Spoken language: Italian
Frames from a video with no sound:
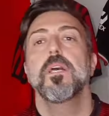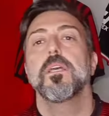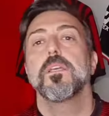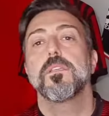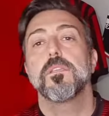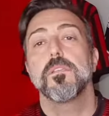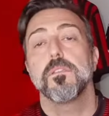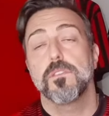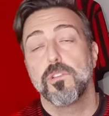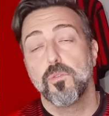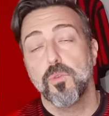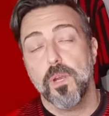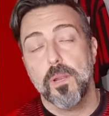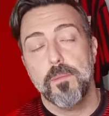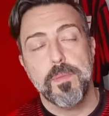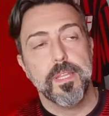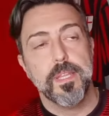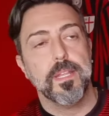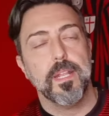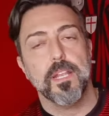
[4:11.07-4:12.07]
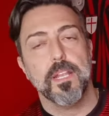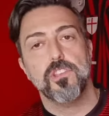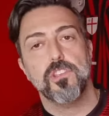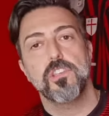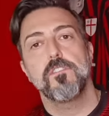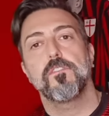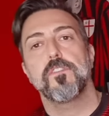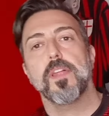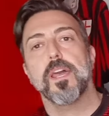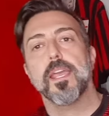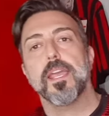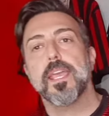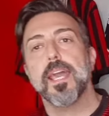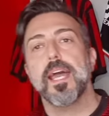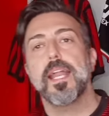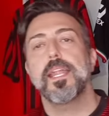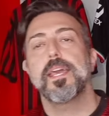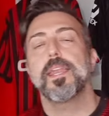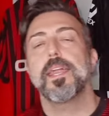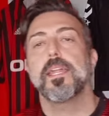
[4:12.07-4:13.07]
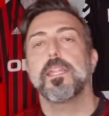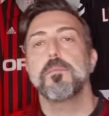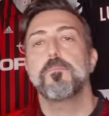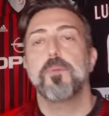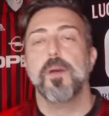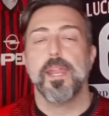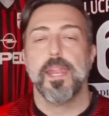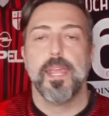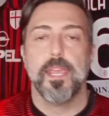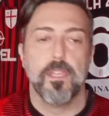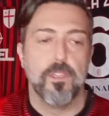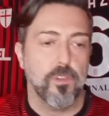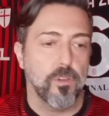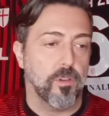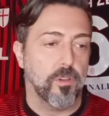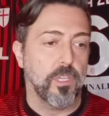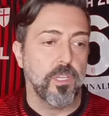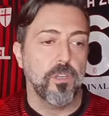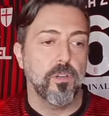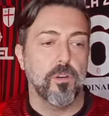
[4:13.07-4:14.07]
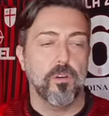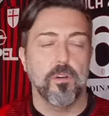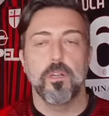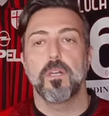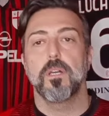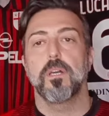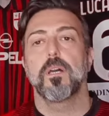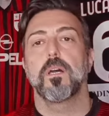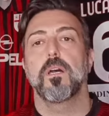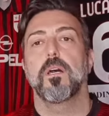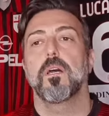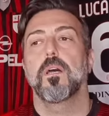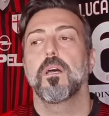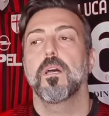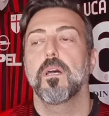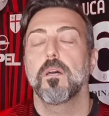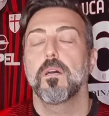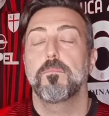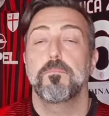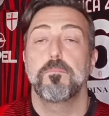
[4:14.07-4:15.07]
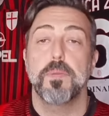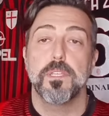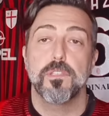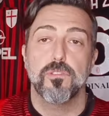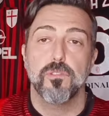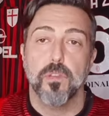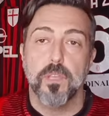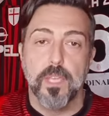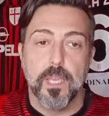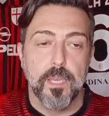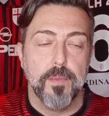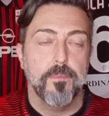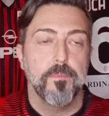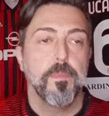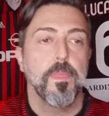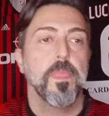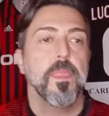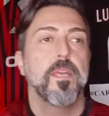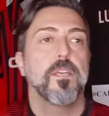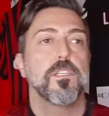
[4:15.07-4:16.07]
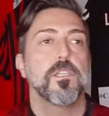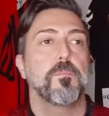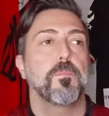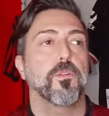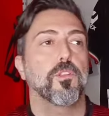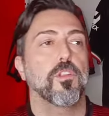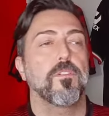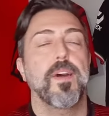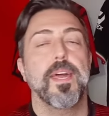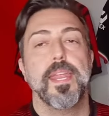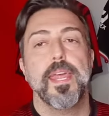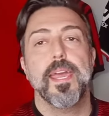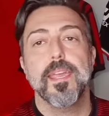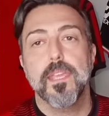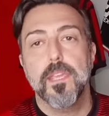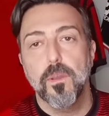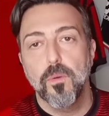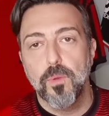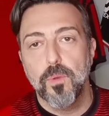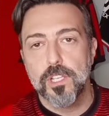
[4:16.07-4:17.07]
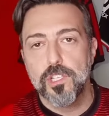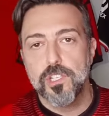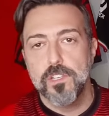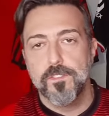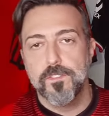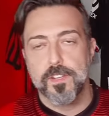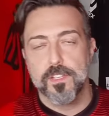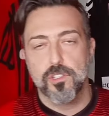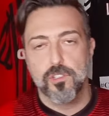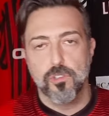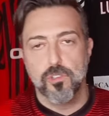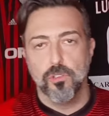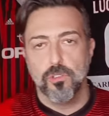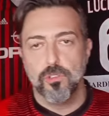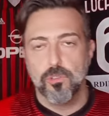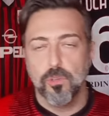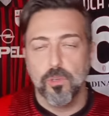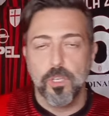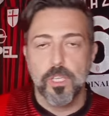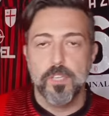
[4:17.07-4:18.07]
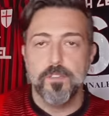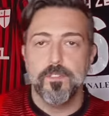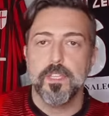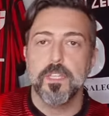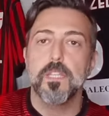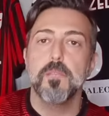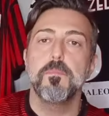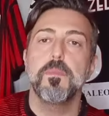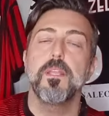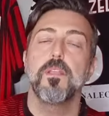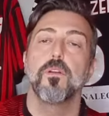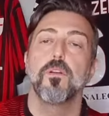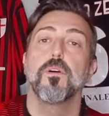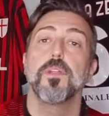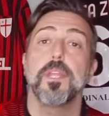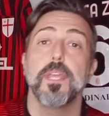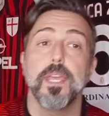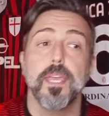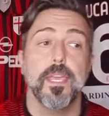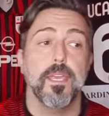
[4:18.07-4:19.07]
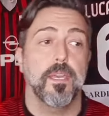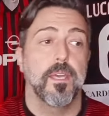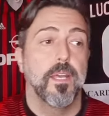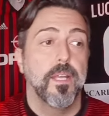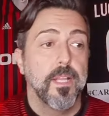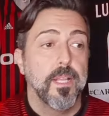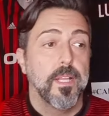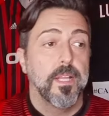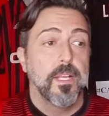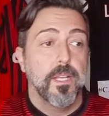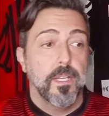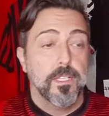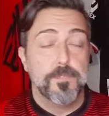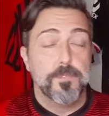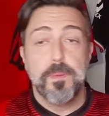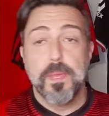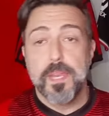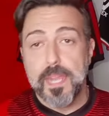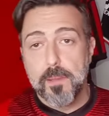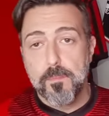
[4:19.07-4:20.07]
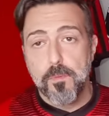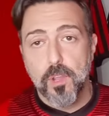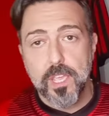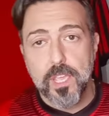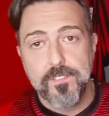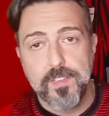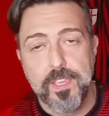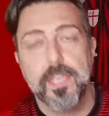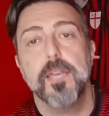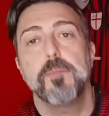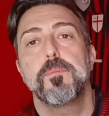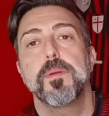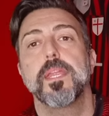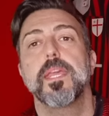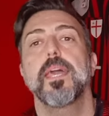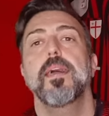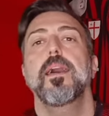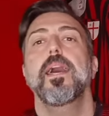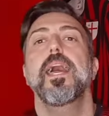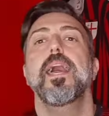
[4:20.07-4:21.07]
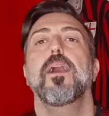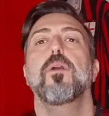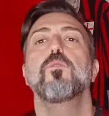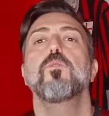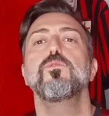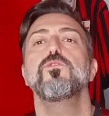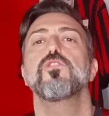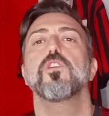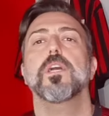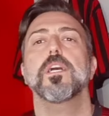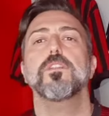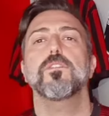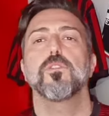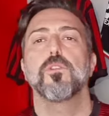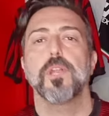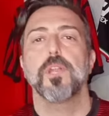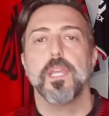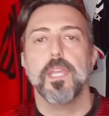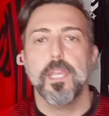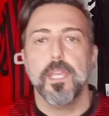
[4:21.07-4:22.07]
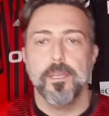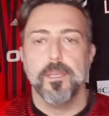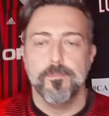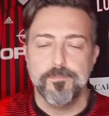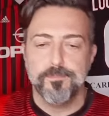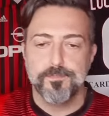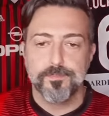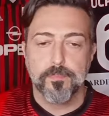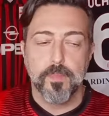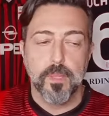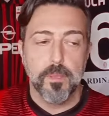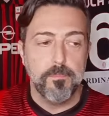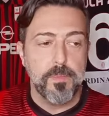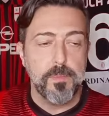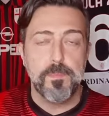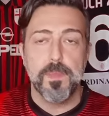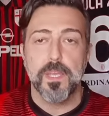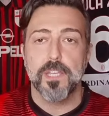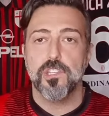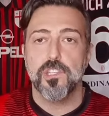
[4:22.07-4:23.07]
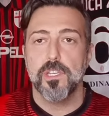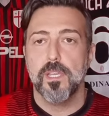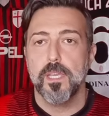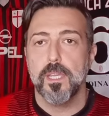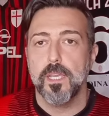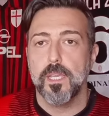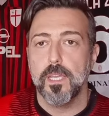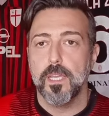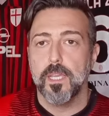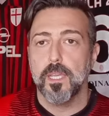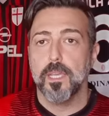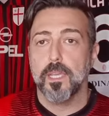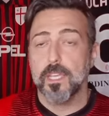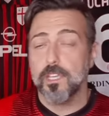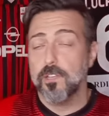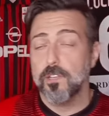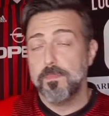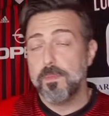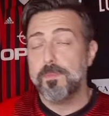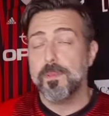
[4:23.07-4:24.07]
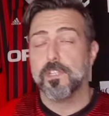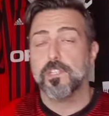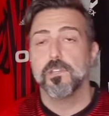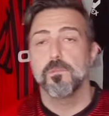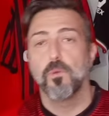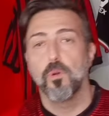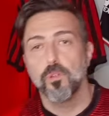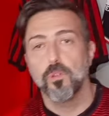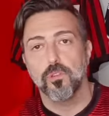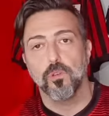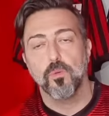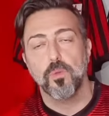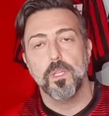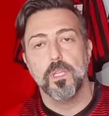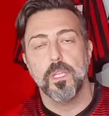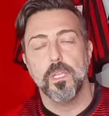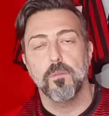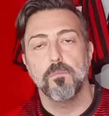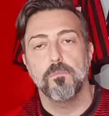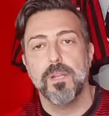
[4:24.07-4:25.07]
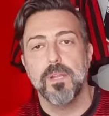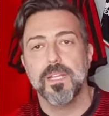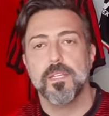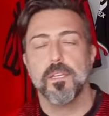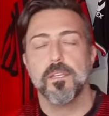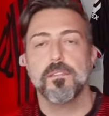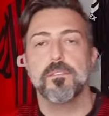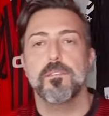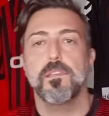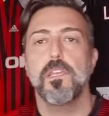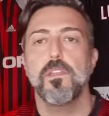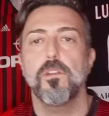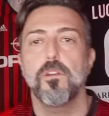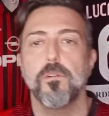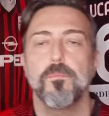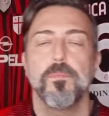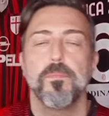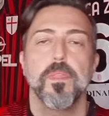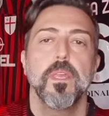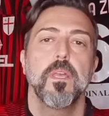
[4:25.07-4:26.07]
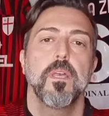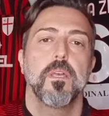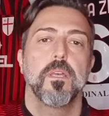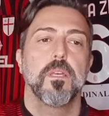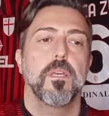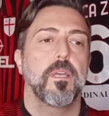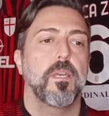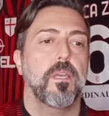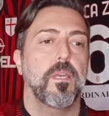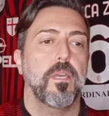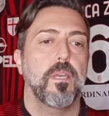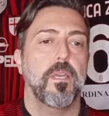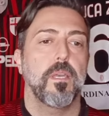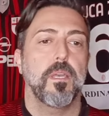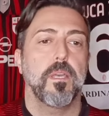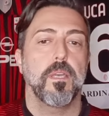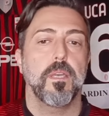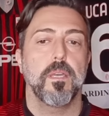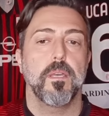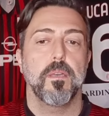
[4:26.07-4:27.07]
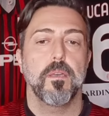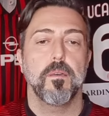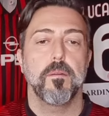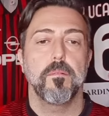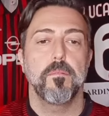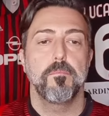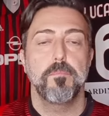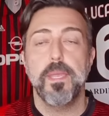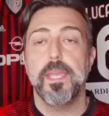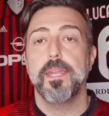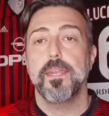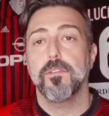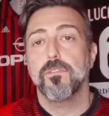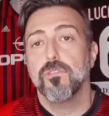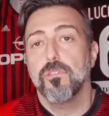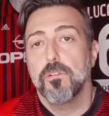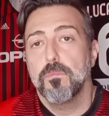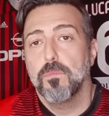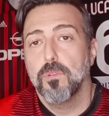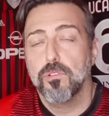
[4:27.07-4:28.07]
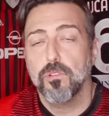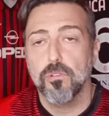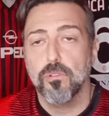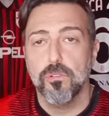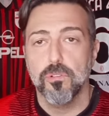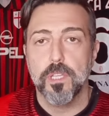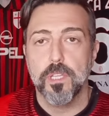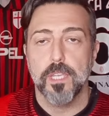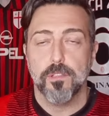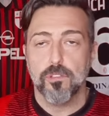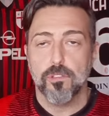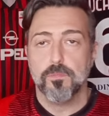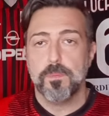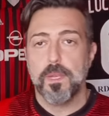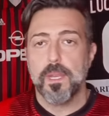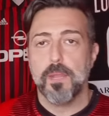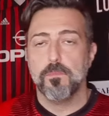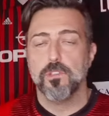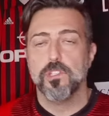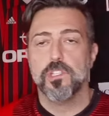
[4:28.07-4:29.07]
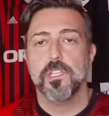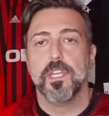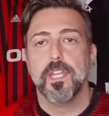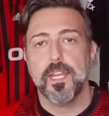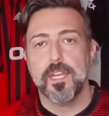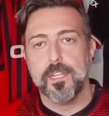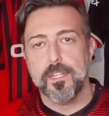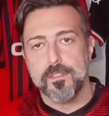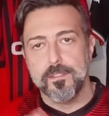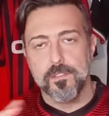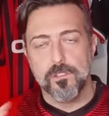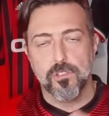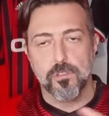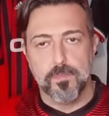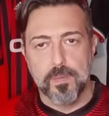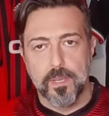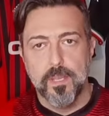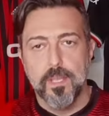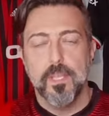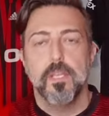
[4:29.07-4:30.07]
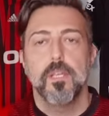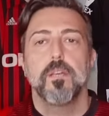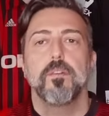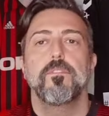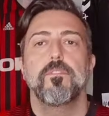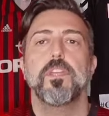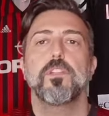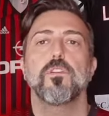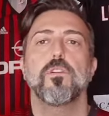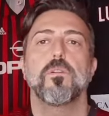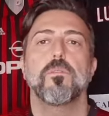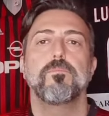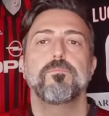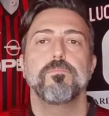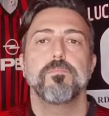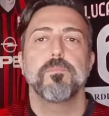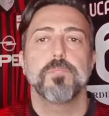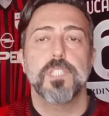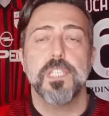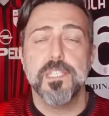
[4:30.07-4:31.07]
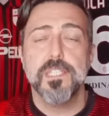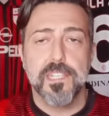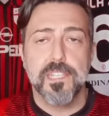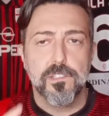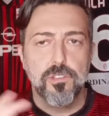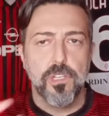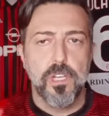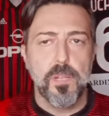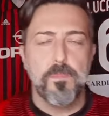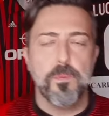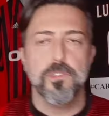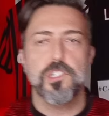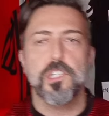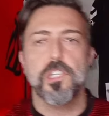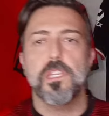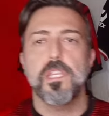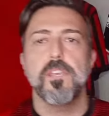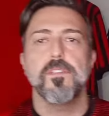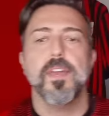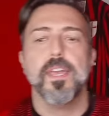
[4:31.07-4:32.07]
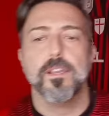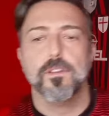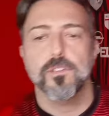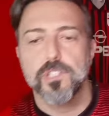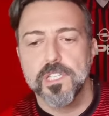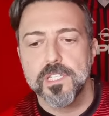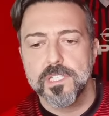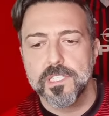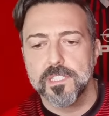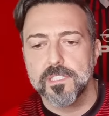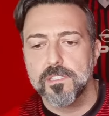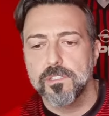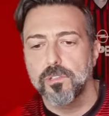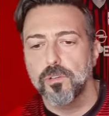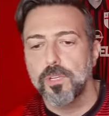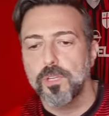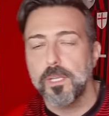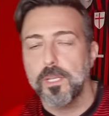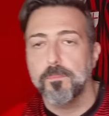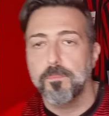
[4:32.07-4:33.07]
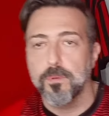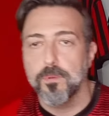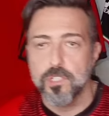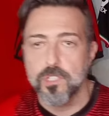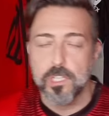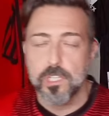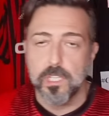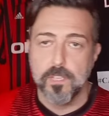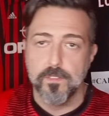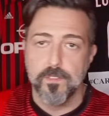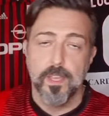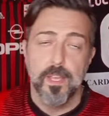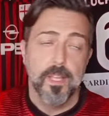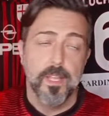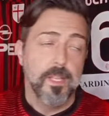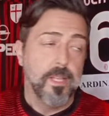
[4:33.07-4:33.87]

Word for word: sicuramente la cifra calerà di parecchio. Io eh, penso che si può trovare anche una cifra sotto i 20 milioni e speriamo che venga perché è un giocatore che mi piace, che mi piace molto, quindi un bel terzino. Eh, bene, sono molto contento, speriamo si realizzi, insomma, vedo mm, sensazioni positive, ecco, sensazioni positive.